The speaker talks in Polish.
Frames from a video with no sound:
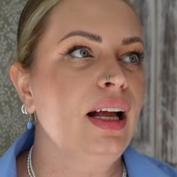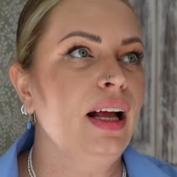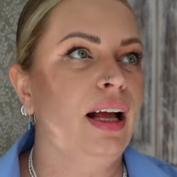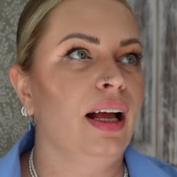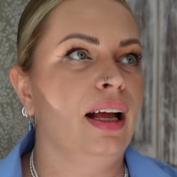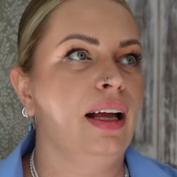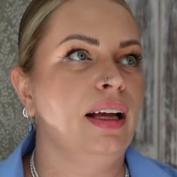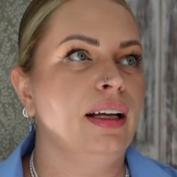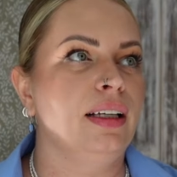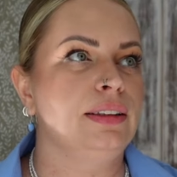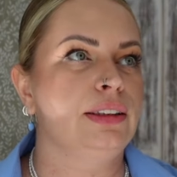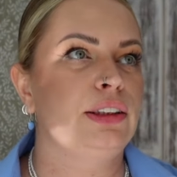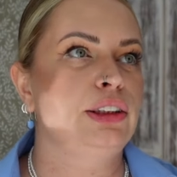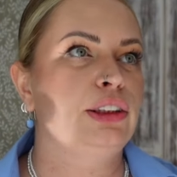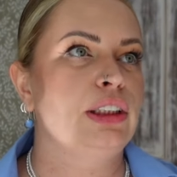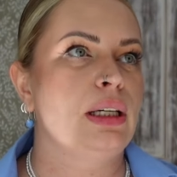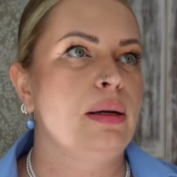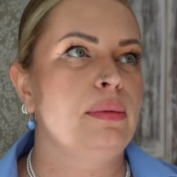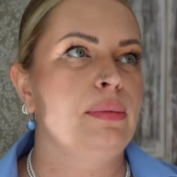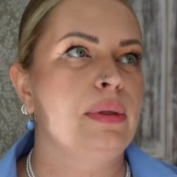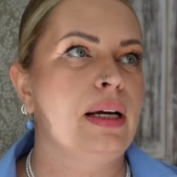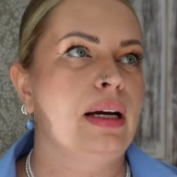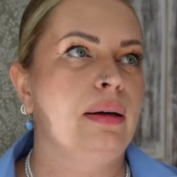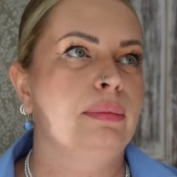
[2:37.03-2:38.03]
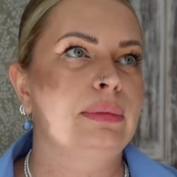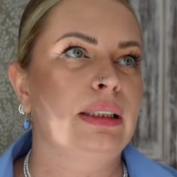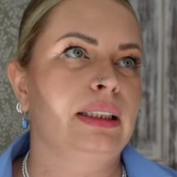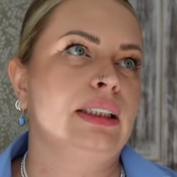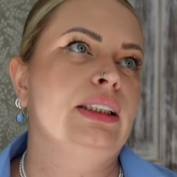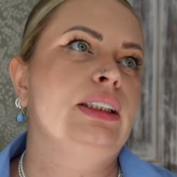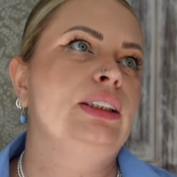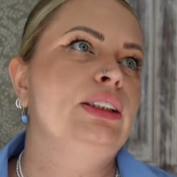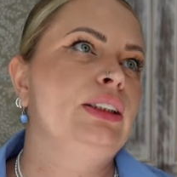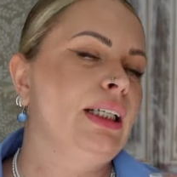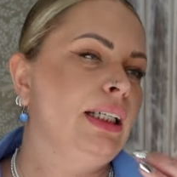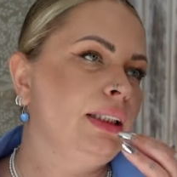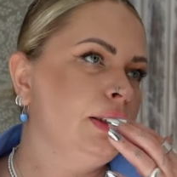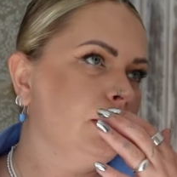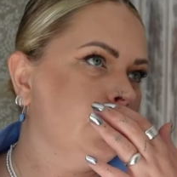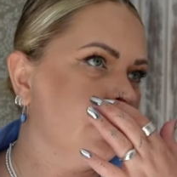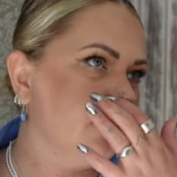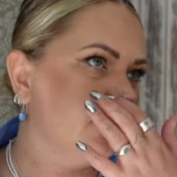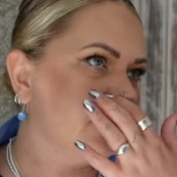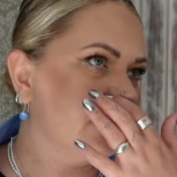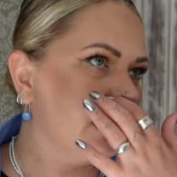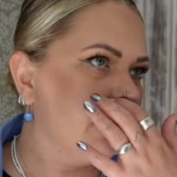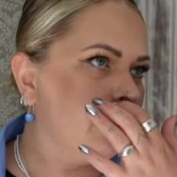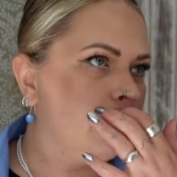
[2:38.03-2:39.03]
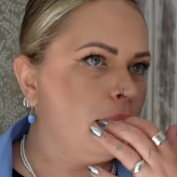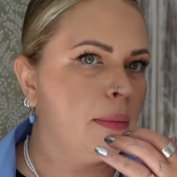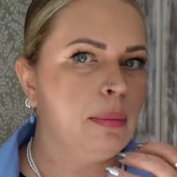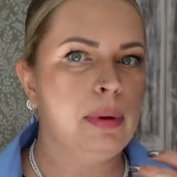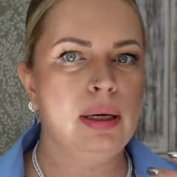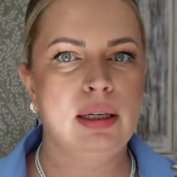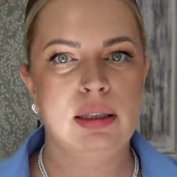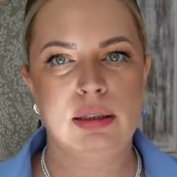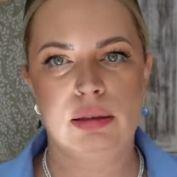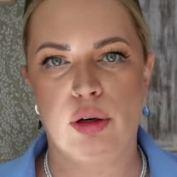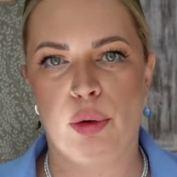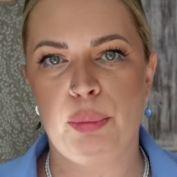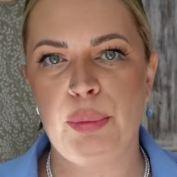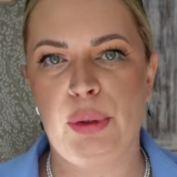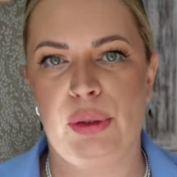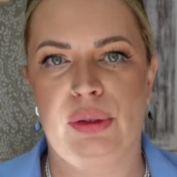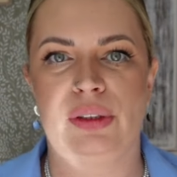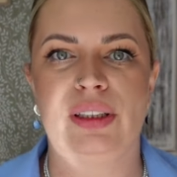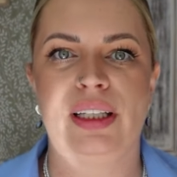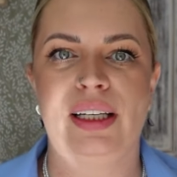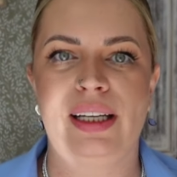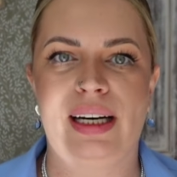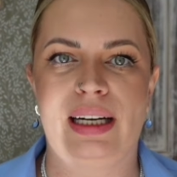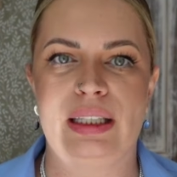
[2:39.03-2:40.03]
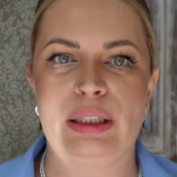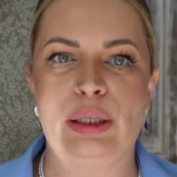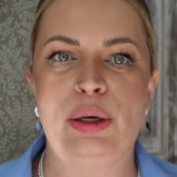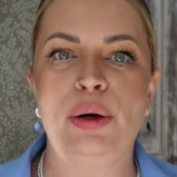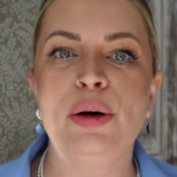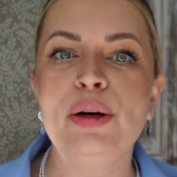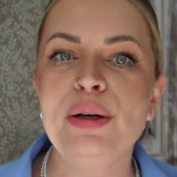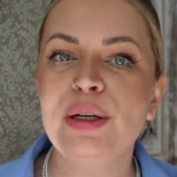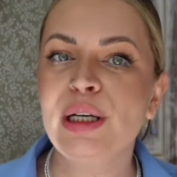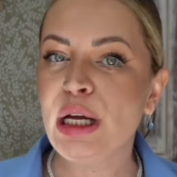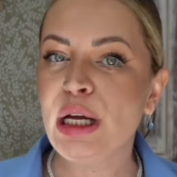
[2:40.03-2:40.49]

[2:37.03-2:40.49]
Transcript: E, dzisiaj miałam taki dzień, że wstałam o 5 rano,